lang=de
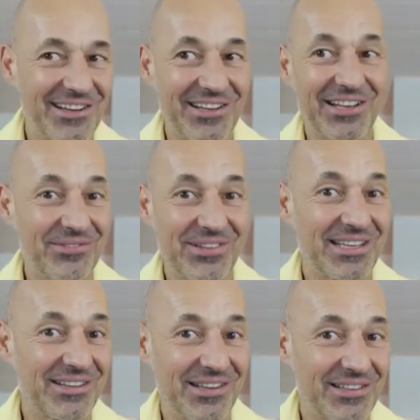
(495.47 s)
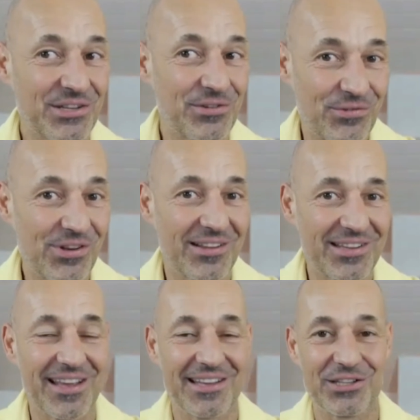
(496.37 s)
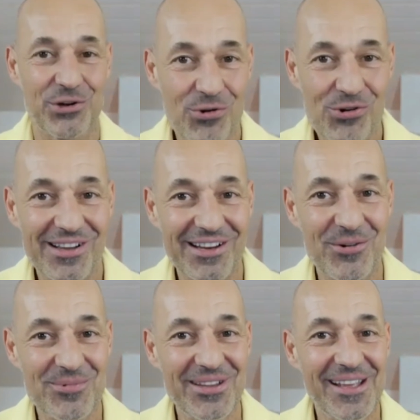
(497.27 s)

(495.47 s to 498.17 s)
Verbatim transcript: dann nicht irgendwie das Gefühl hat, ich hätte Drogen genommen.